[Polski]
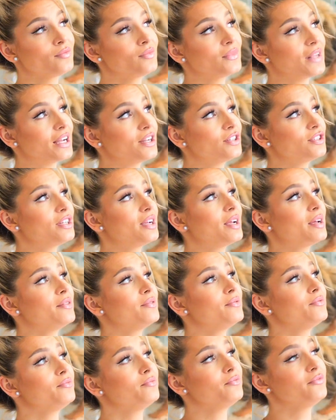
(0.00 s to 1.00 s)
Także
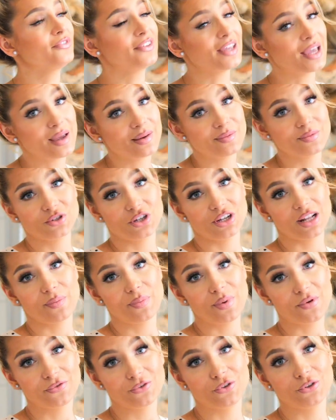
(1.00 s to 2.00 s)
wiem, że na
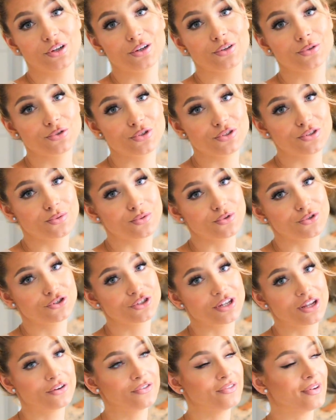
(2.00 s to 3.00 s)
pewno niektórzy są
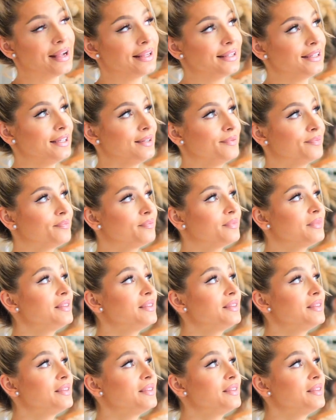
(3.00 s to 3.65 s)
rozczarowani.